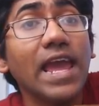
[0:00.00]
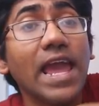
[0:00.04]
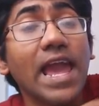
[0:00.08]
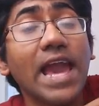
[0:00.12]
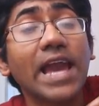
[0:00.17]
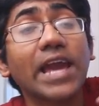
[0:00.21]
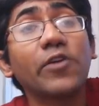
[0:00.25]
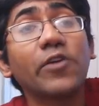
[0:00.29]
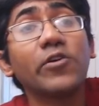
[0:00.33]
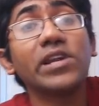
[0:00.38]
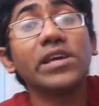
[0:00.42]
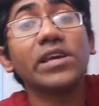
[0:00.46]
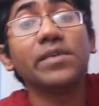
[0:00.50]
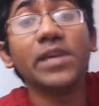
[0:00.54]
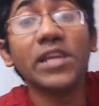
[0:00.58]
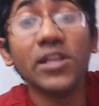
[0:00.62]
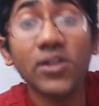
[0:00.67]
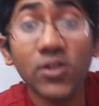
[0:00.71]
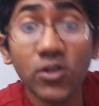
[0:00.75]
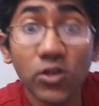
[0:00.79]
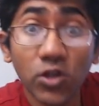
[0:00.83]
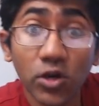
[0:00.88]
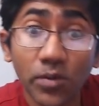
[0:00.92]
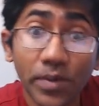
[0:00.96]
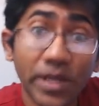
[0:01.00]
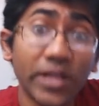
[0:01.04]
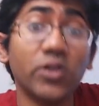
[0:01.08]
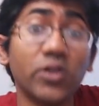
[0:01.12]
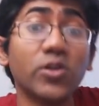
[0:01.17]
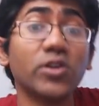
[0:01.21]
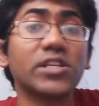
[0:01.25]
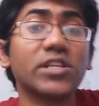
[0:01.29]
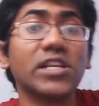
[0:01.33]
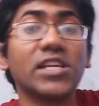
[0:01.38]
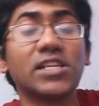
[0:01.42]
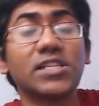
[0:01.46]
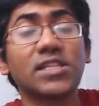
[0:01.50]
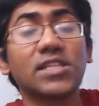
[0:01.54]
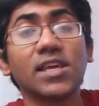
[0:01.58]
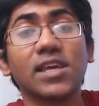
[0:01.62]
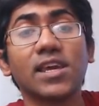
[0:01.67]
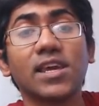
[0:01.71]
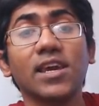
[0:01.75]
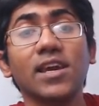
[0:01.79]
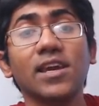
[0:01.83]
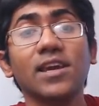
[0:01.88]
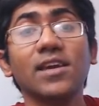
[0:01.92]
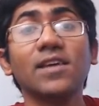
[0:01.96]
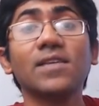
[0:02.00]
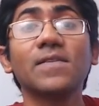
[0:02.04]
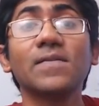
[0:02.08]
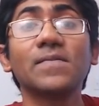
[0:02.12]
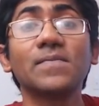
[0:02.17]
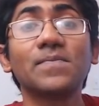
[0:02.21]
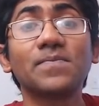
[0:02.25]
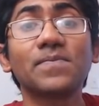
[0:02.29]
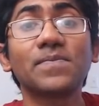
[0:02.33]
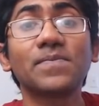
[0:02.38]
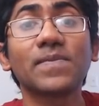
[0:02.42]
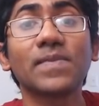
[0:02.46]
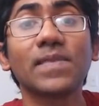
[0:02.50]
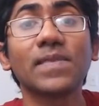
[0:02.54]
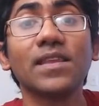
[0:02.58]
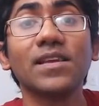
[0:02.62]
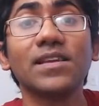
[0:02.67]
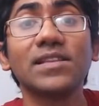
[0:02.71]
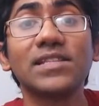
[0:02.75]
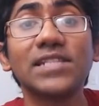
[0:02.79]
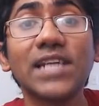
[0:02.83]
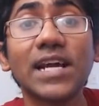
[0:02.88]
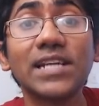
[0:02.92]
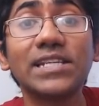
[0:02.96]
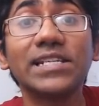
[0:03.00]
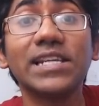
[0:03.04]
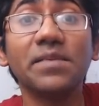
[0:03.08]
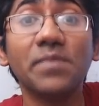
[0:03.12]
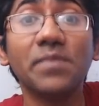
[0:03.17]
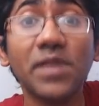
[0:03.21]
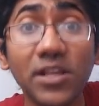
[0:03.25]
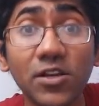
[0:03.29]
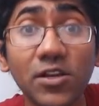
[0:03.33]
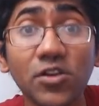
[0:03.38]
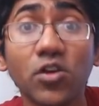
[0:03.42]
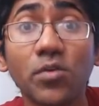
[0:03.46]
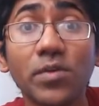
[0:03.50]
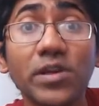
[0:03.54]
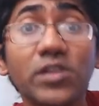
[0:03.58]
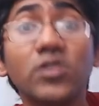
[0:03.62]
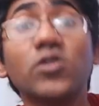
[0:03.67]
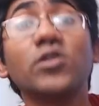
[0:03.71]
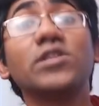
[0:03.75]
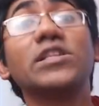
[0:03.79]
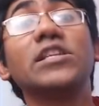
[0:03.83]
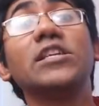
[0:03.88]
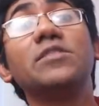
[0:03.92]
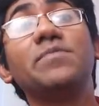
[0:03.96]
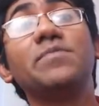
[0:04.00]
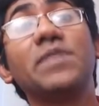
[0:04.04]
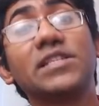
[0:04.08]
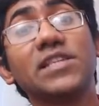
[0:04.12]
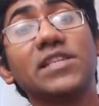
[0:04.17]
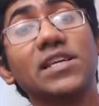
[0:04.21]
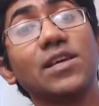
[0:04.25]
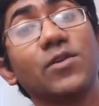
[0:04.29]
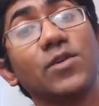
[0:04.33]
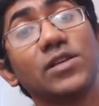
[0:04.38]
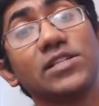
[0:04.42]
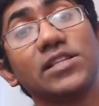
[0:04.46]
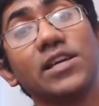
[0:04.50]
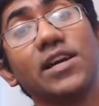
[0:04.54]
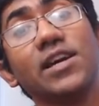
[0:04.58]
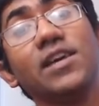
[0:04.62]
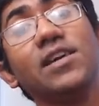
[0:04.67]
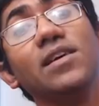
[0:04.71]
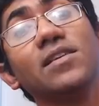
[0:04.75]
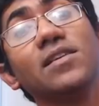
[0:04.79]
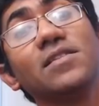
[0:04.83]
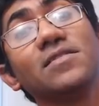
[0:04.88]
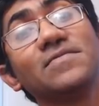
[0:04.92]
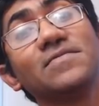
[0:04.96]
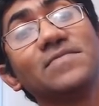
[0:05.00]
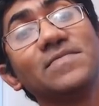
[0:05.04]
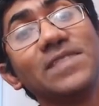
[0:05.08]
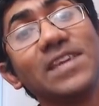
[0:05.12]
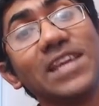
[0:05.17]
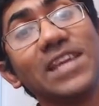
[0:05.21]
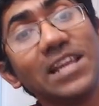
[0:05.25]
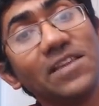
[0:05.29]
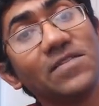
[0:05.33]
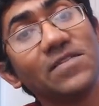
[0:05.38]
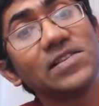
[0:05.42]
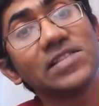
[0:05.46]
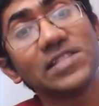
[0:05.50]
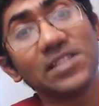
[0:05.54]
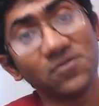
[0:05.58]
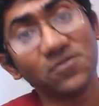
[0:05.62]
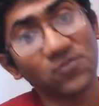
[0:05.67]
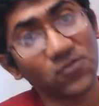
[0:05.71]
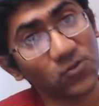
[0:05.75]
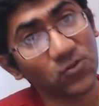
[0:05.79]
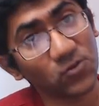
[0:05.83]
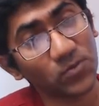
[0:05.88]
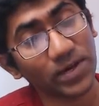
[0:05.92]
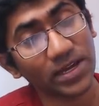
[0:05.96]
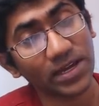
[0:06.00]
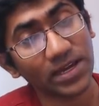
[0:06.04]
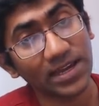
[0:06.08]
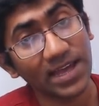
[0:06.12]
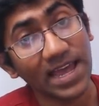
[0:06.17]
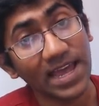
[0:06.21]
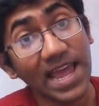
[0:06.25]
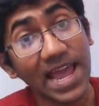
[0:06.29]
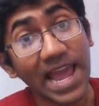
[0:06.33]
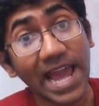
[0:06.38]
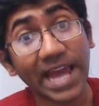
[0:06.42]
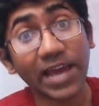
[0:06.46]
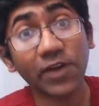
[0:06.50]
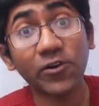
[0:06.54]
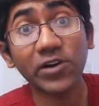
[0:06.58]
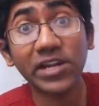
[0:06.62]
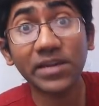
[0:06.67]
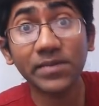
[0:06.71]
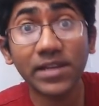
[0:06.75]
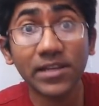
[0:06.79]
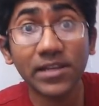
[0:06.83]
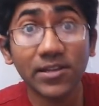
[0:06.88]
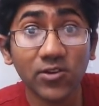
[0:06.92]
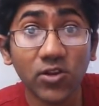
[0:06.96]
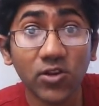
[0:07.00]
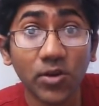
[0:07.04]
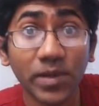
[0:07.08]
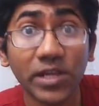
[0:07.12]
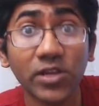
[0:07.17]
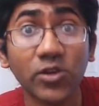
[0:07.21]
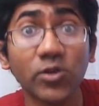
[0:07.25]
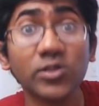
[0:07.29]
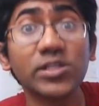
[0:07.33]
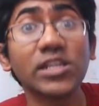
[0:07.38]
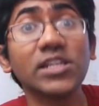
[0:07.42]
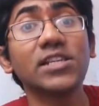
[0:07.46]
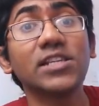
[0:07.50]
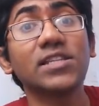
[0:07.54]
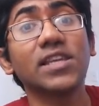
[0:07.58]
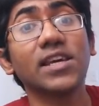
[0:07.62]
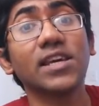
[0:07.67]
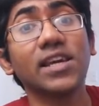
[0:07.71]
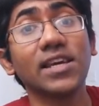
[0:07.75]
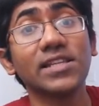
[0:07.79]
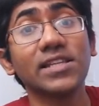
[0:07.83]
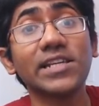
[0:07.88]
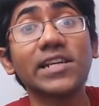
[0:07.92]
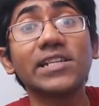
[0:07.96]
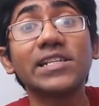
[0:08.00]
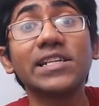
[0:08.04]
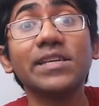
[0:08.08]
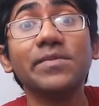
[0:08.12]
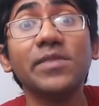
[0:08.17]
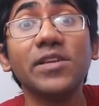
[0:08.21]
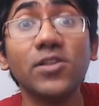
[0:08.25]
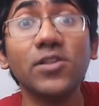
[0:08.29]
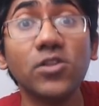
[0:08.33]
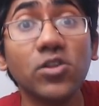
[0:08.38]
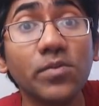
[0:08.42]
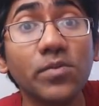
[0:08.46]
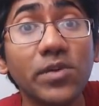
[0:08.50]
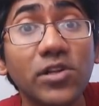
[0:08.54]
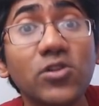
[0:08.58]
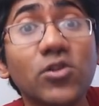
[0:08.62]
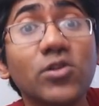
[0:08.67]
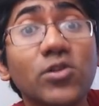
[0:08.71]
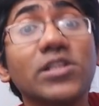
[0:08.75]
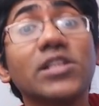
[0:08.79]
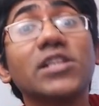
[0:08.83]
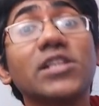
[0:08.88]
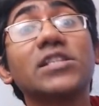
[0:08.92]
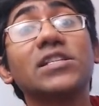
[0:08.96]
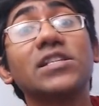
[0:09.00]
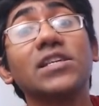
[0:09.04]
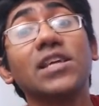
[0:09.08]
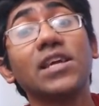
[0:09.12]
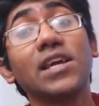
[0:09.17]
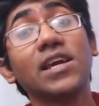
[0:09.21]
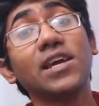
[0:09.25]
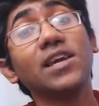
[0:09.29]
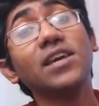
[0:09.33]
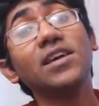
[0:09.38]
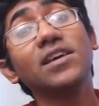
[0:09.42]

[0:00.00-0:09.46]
এগারোটি ভিন্ন ভিন্ন জিনিস থেকে চারটি ভিন্ন ভিন্ন জিনিস বেছে নেওয়া যায় ইলেভেন সি ফোর উপায়ে এগারোটি ভিন্ন ভিন্ন জিনিস থেকে চারটি ভিন্ন ভিন্ন জিনিস নিয়ে